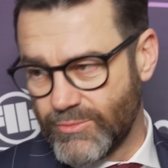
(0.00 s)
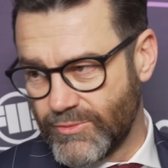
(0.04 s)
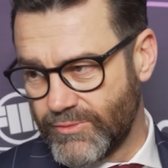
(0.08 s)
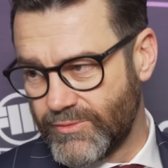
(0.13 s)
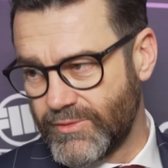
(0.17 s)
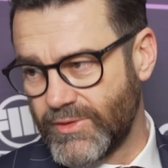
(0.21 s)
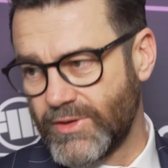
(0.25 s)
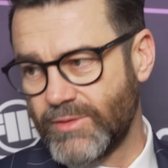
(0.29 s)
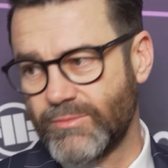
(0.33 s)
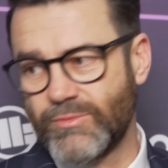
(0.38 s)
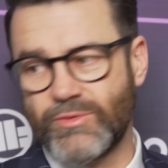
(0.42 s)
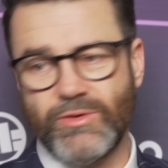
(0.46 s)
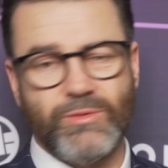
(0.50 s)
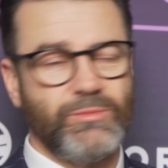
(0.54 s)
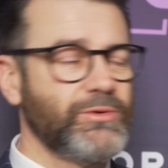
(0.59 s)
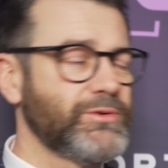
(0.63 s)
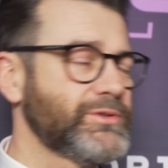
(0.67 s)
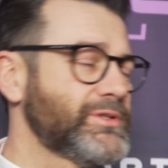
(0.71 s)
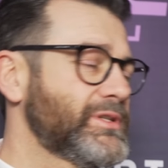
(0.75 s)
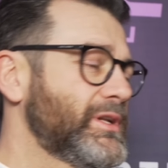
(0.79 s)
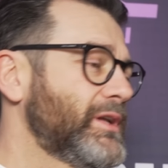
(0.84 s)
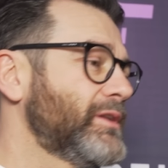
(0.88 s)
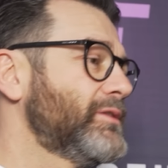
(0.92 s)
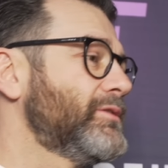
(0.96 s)
mówiłem Tobie
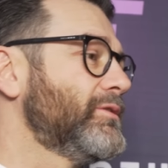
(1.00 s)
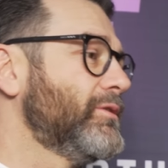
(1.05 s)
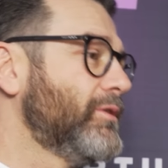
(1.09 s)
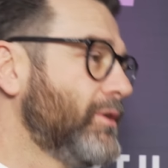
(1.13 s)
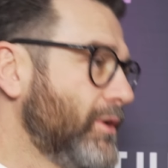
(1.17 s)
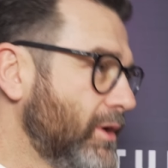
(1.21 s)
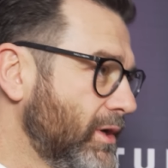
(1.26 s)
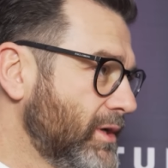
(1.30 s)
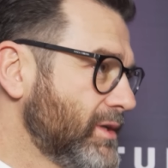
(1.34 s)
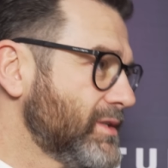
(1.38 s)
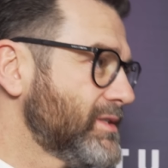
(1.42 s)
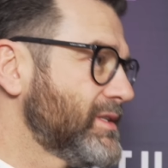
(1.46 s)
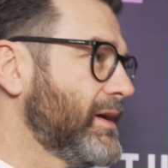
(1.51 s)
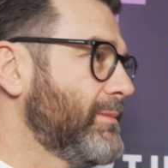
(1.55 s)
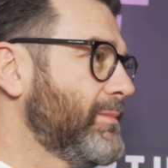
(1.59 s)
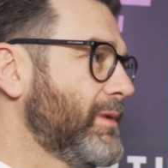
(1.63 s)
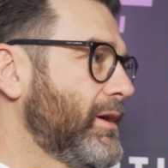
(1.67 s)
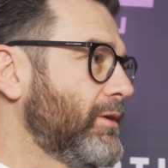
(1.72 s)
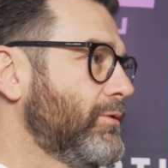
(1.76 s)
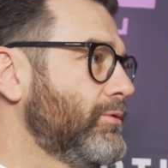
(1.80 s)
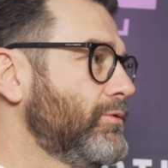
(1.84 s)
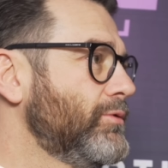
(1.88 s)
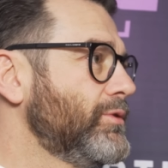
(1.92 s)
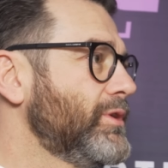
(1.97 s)
ostatnio,
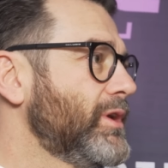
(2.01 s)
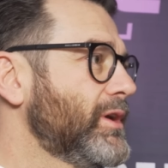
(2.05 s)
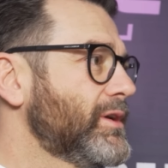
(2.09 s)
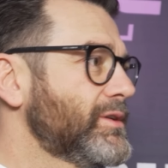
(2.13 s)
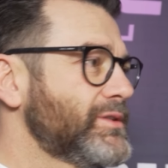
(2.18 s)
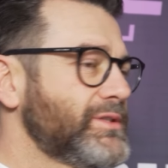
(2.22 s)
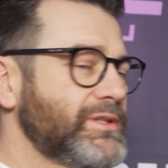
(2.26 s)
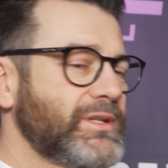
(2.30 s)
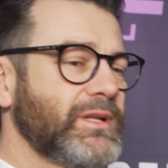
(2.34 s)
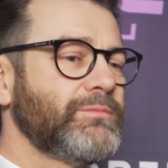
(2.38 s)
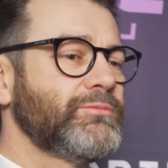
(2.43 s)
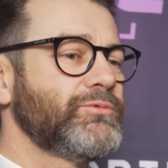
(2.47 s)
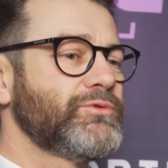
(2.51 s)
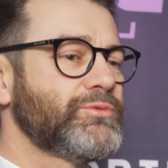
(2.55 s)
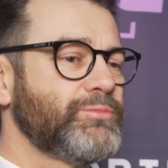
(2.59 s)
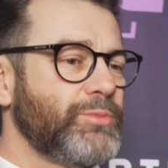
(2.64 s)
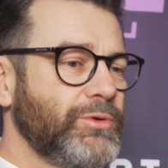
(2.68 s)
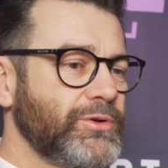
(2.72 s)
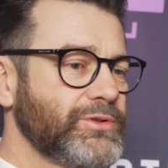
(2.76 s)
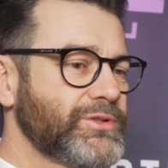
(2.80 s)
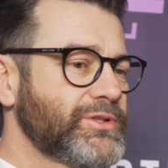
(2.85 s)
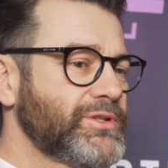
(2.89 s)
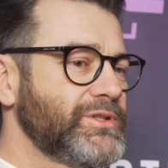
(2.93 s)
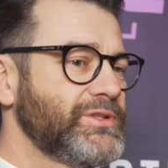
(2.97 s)
sama Unia, czy tam już
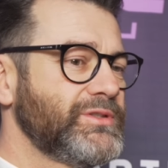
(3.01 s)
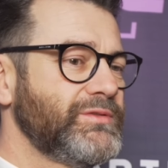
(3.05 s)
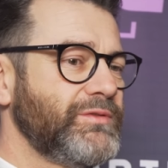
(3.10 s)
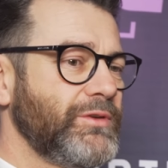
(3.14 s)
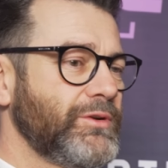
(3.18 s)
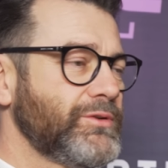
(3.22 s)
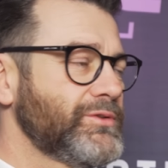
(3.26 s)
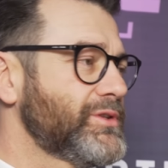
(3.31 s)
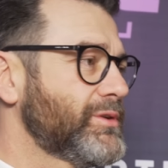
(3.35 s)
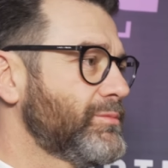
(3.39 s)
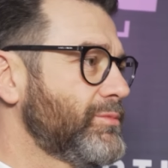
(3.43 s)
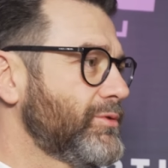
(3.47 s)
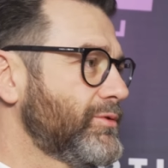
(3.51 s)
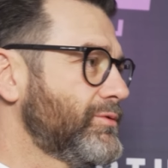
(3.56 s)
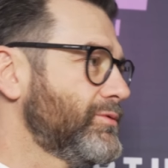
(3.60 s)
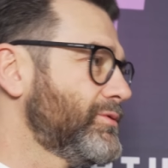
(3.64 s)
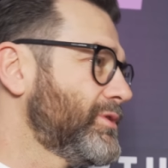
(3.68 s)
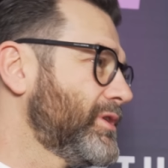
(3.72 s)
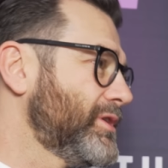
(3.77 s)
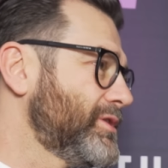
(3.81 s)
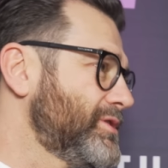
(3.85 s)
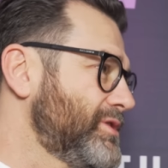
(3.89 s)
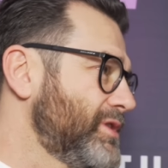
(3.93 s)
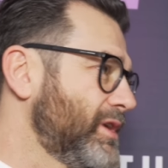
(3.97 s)
Polski Związek, bo
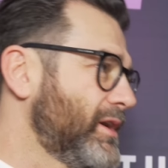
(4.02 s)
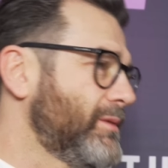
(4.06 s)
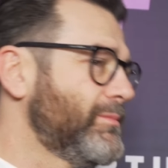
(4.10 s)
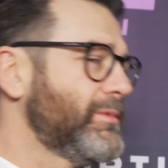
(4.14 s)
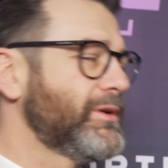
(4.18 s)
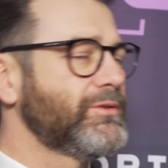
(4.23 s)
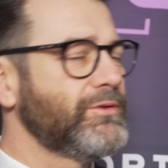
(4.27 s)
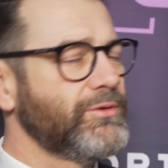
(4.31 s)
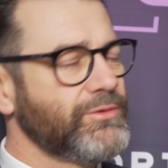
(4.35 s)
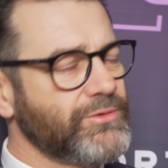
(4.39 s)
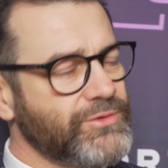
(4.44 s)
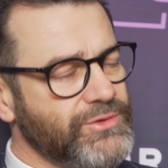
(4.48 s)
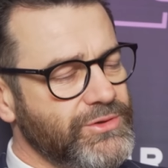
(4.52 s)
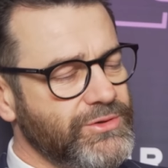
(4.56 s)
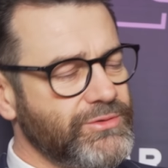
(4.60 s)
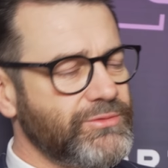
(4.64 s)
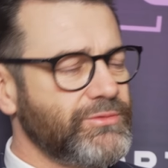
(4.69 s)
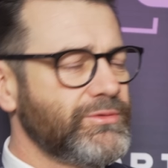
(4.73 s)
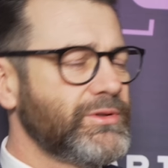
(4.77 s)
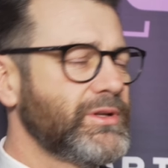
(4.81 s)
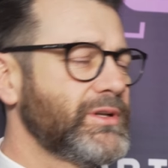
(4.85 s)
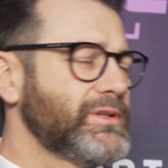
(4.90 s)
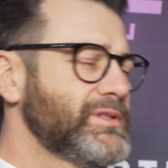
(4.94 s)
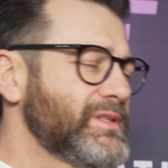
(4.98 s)
tutaj ci amatorzy,
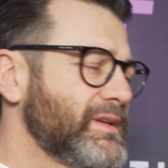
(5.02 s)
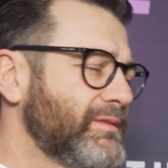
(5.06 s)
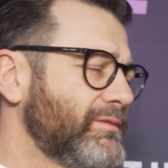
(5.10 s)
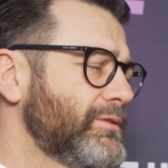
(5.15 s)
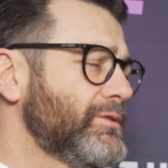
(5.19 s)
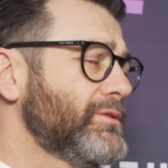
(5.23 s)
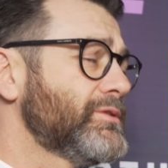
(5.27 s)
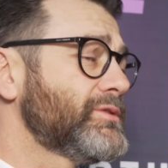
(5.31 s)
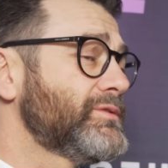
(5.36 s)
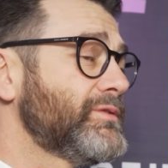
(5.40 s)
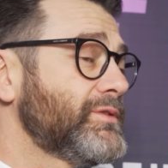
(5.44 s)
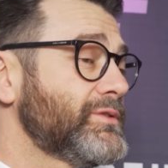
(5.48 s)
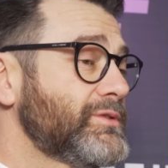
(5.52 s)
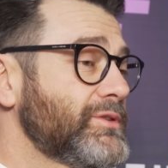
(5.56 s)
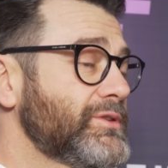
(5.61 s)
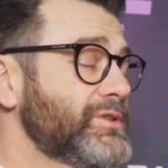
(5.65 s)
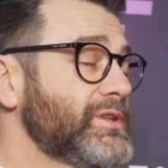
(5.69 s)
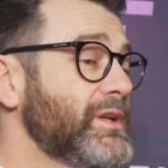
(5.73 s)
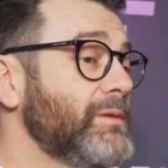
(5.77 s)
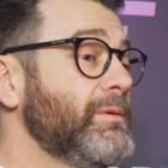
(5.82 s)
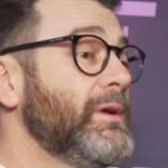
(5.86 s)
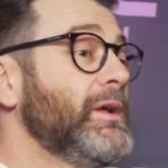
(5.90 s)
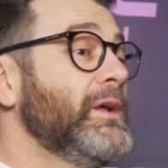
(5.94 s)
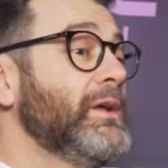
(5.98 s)
tutaj zawodowstwo, coś
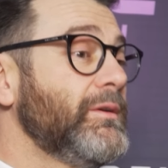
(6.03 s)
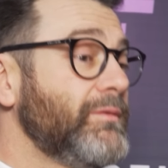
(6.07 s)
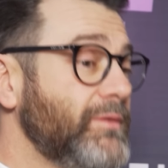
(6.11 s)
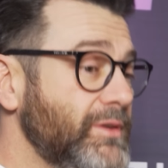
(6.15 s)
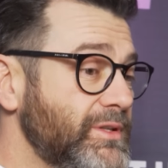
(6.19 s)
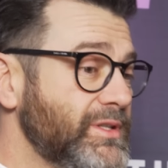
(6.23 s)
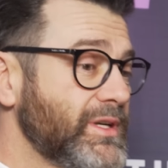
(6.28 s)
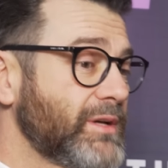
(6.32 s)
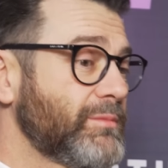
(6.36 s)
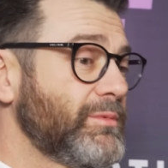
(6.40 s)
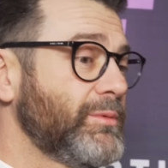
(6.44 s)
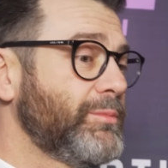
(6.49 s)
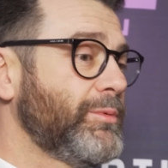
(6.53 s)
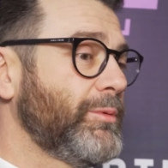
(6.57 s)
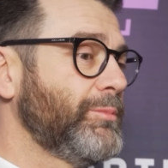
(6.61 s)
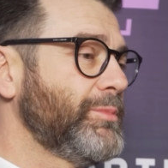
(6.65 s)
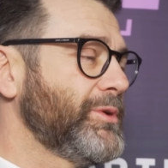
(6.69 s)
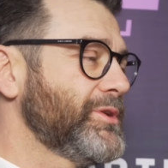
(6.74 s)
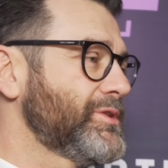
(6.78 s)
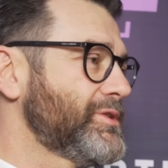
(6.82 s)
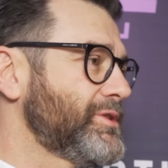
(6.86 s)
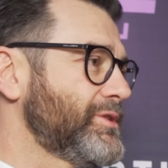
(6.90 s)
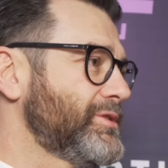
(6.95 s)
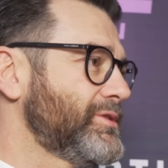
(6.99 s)
tam, więc jakby po
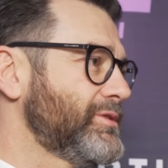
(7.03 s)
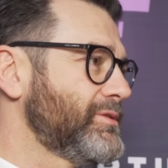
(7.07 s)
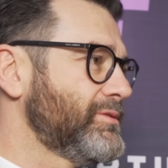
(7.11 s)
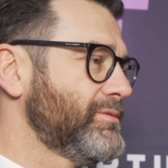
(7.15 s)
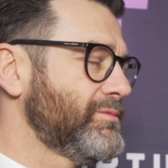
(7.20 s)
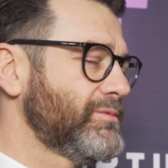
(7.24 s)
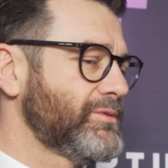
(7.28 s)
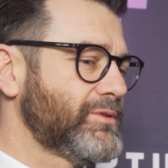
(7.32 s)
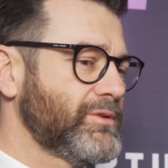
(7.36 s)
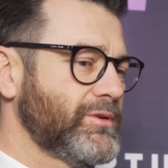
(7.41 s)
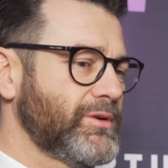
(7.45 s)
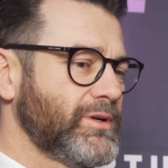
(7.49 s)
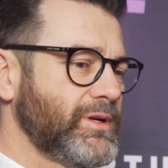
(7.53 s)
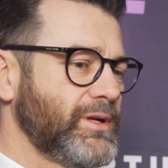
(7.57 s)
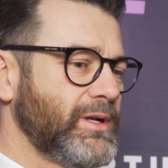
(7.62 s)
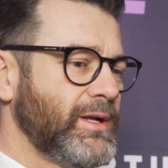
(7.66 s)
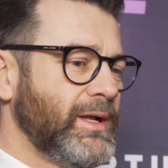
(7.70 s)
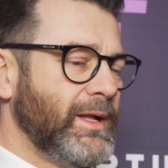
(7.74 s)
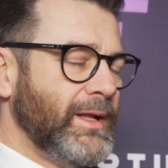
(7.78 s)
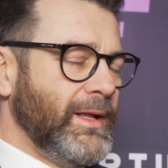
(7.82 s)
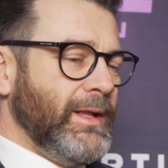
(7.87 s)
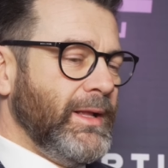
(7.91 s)
pierwsze trochę...